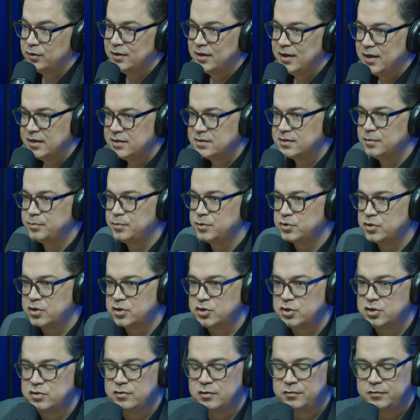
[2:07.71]
nesse
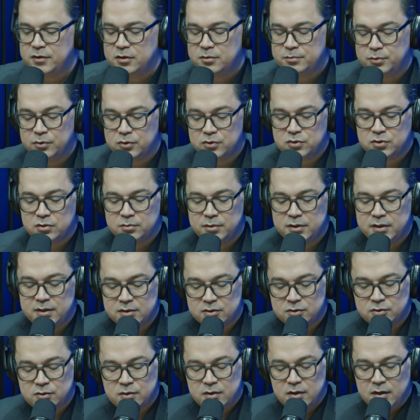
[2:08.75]
episódio, a gente vai falar um pouco sobre
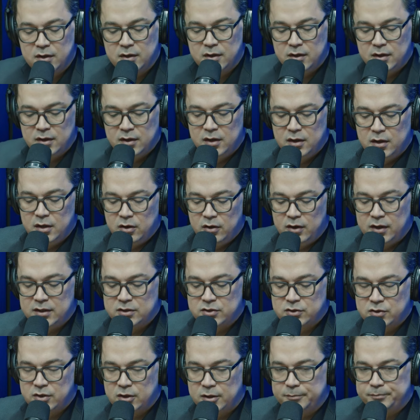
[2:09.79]
isso. Olha
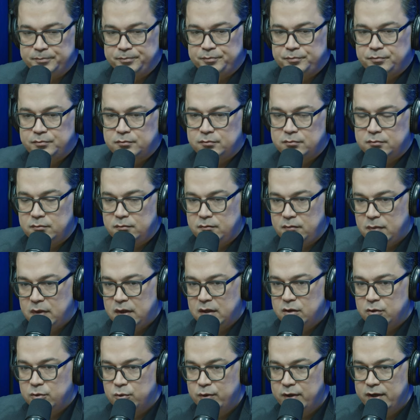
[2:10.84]
só,
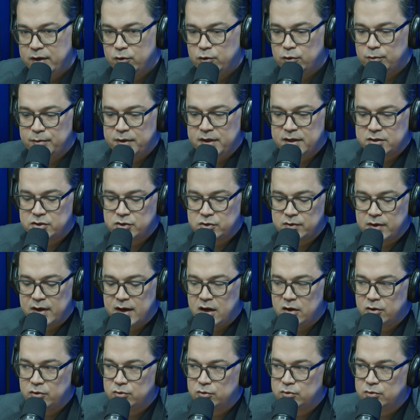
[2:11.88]
o recomeço é
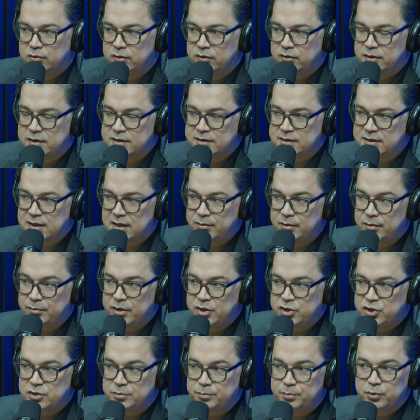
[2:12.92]
algo
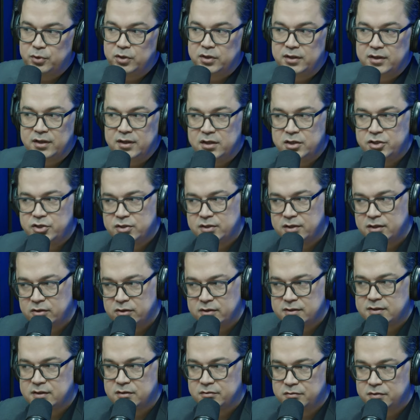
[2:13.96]
extremamente importante na
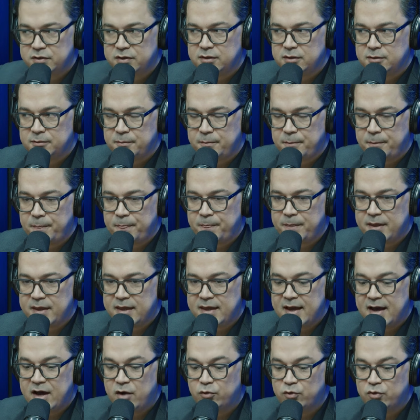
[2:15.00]
nossa vida
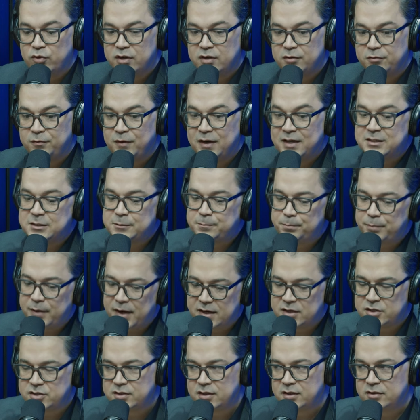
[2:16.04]
e é algo que faz
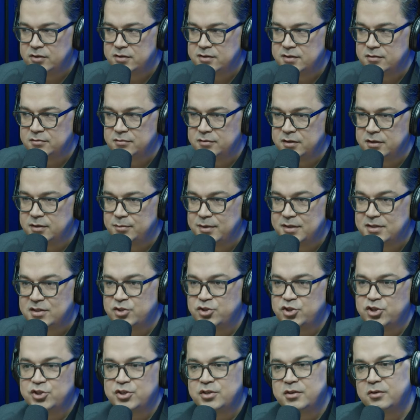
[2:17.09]
parte da nossa vida, mas a
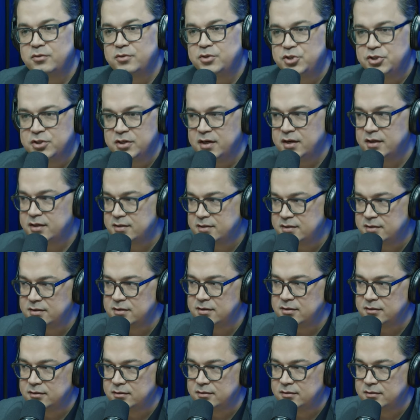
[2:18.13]
gente não enxerga assim.